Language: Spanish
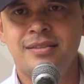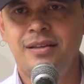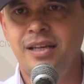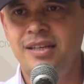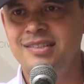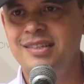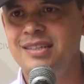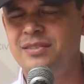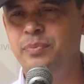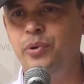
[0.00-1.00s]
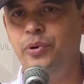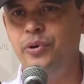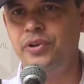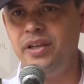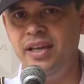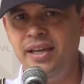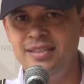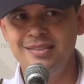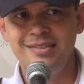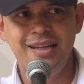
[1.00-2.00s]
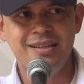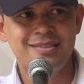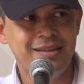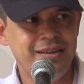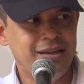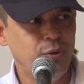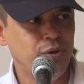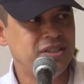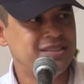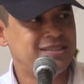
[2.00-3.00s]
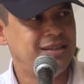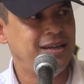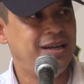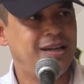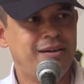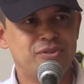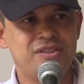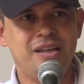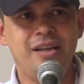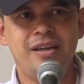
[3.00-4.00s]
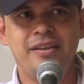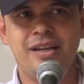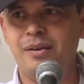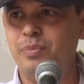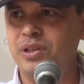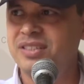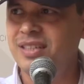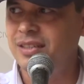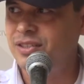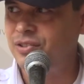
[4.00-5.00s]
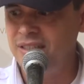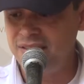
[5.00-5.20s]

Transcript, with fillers: gracias por eh, asistir este día lunes eh, a la vocería de la Policía Nacional